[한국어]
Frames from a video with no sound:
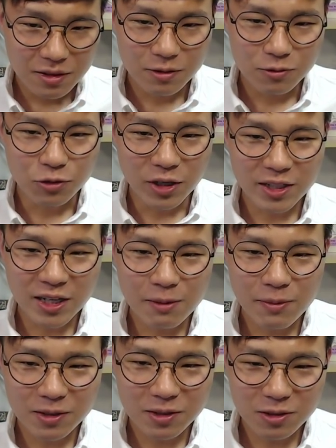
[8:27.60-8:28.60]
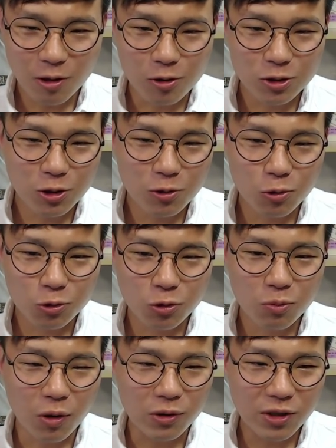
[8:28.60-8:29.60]
우리의 삶에는 걱정, 고통,
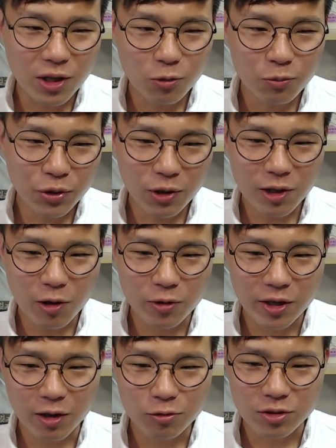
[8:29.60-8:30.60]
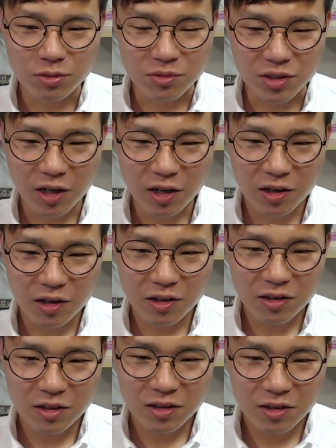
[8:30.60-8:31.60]
번뇌도 필요하다고 얘기하고 있습니다.
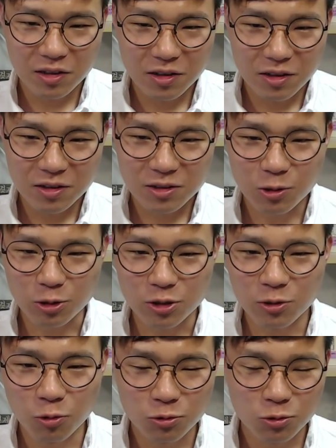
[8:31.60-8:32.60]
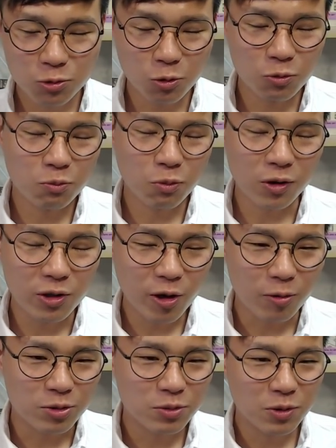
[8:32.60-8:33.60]
걱정, 고통, 번뇌가
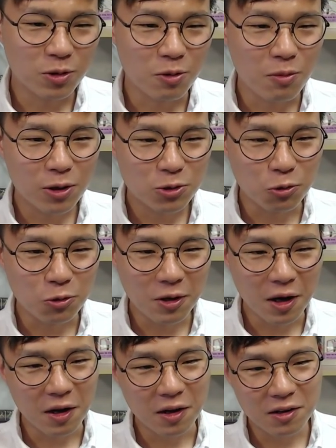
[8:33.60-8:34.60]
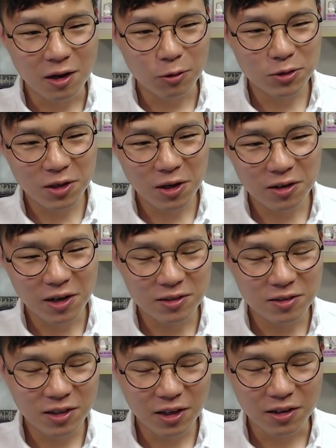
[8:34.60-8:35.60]
없으면 얼마나 좋을까라고 생각을
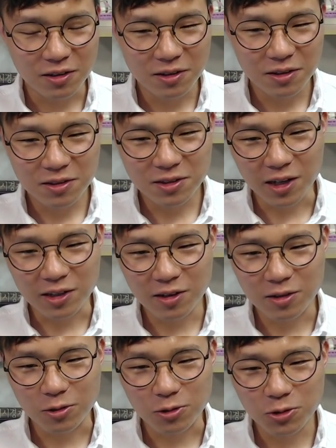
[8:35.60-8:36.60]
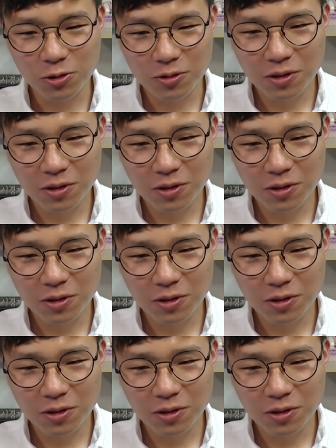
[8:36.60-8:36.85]
하는데 그게 아니라는 거죠.